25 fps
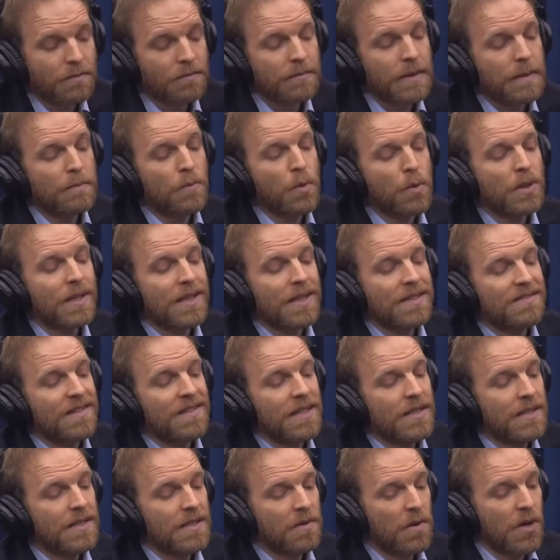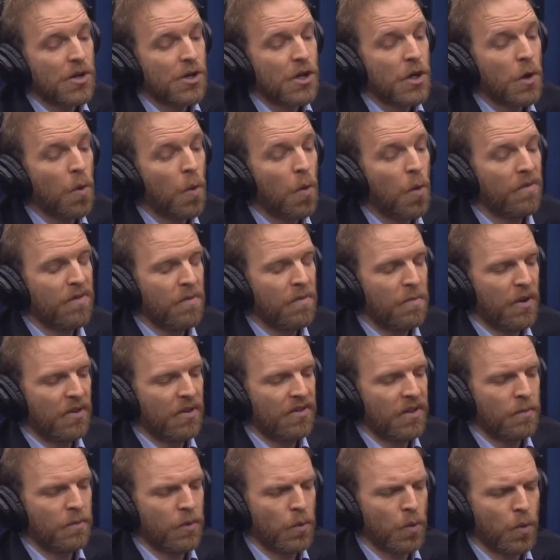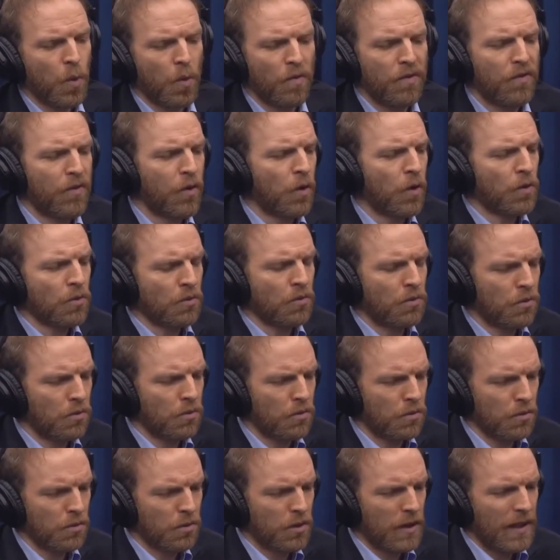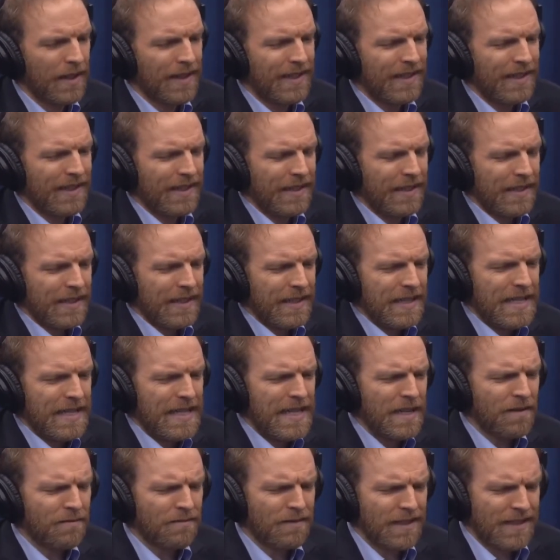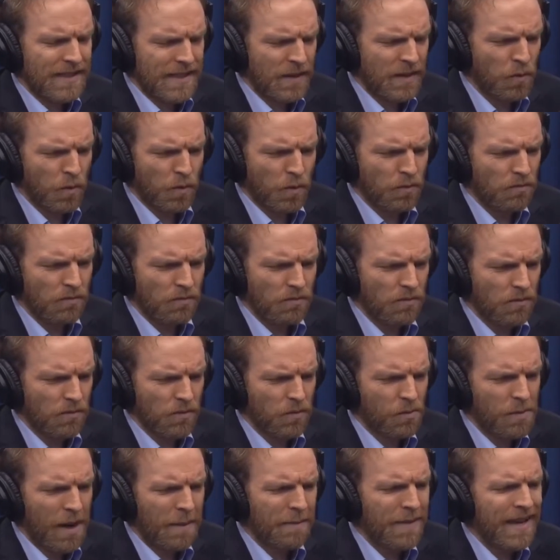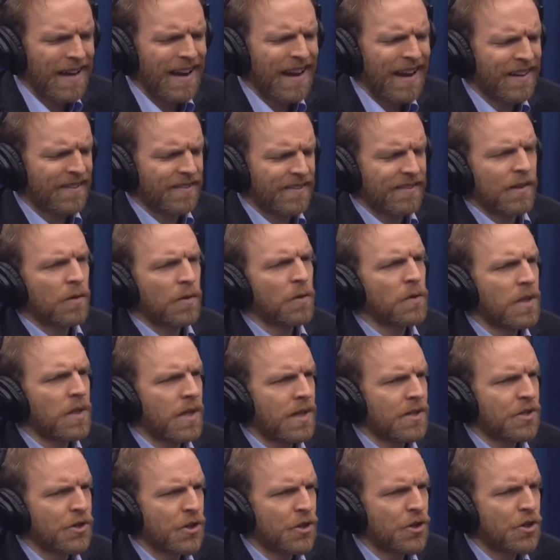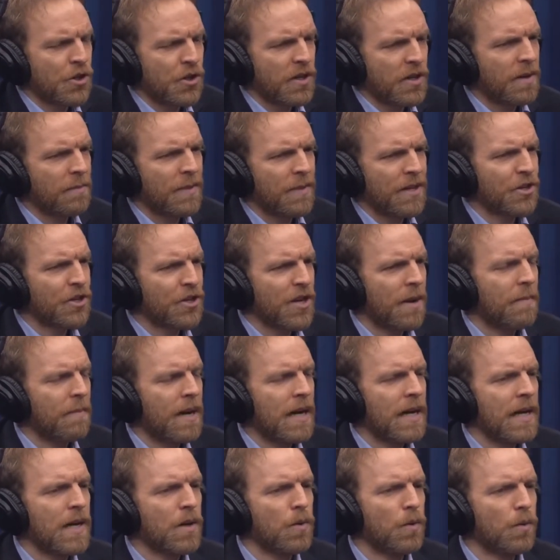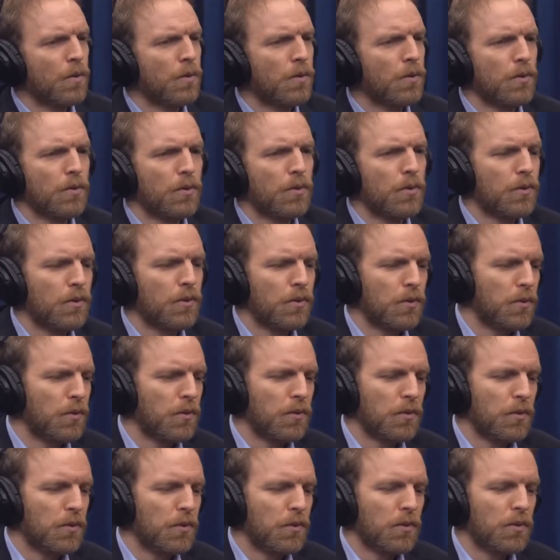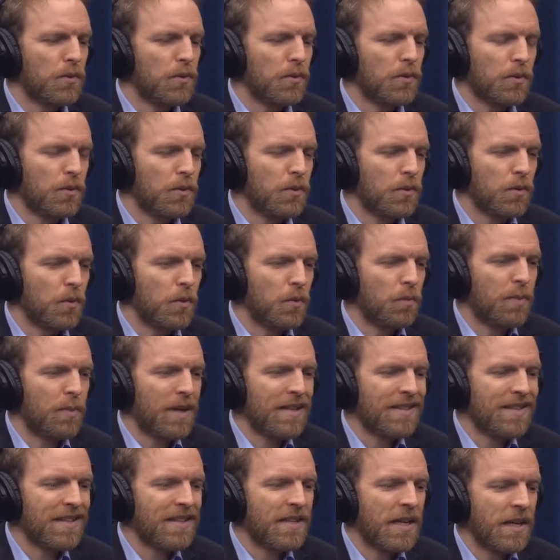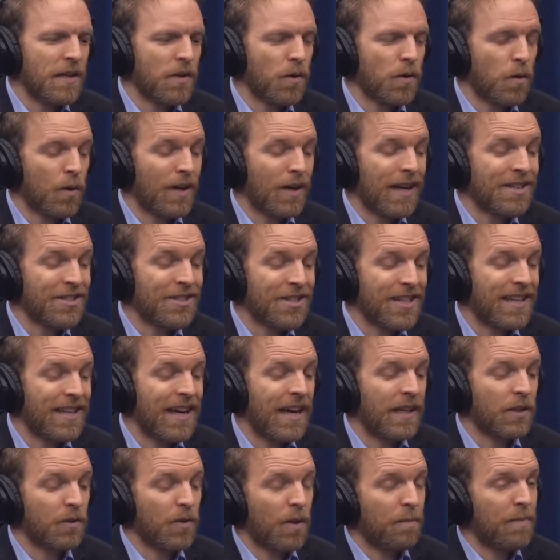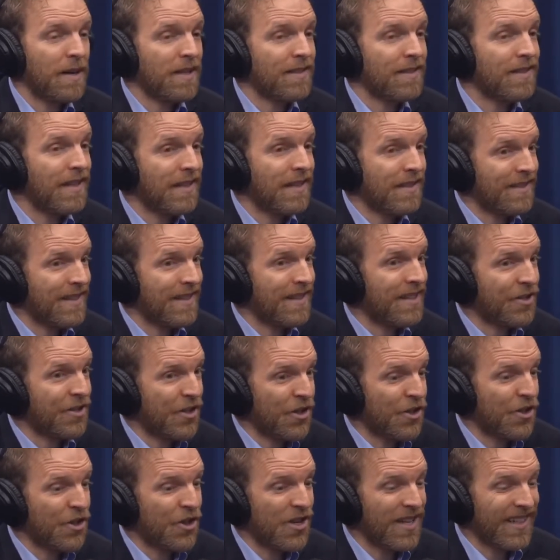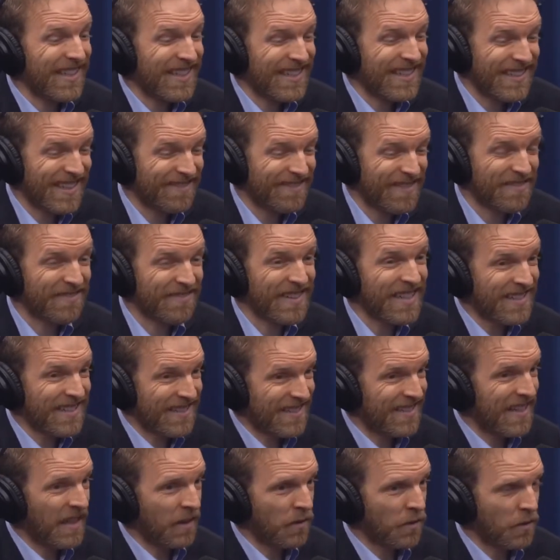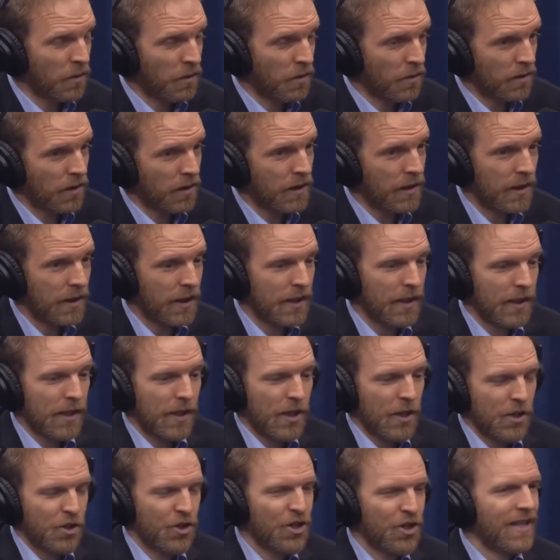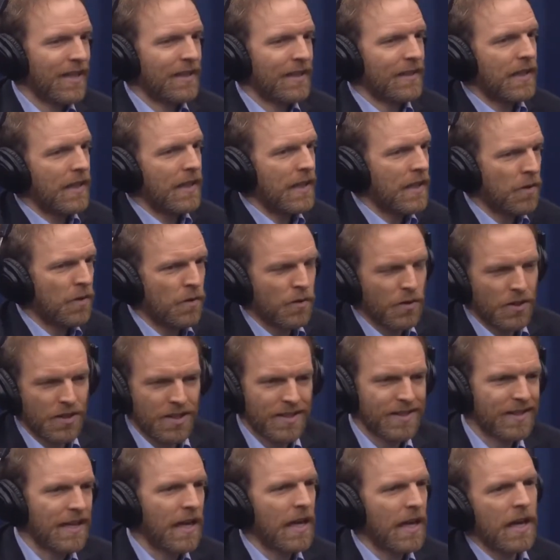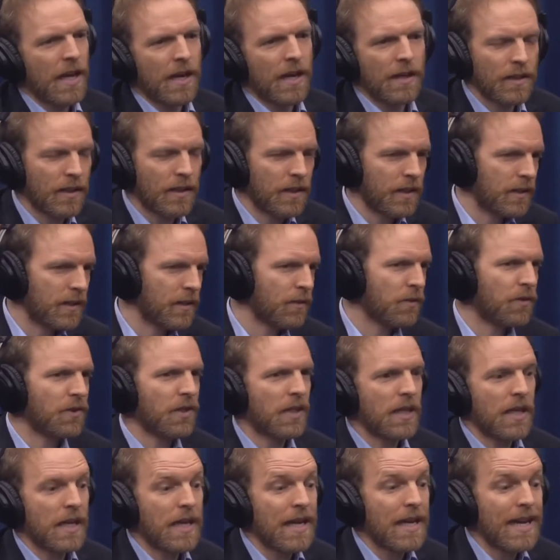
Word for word: muitas vezes eu acho que houve, por exemplo, um confronto, não assim uma ameaça contra a Argentina, mas chamar o, o, o, o, presidente, o candidato à presidência na Argentina que estava vencendo de ladrão, de esquerda, não sei o quê.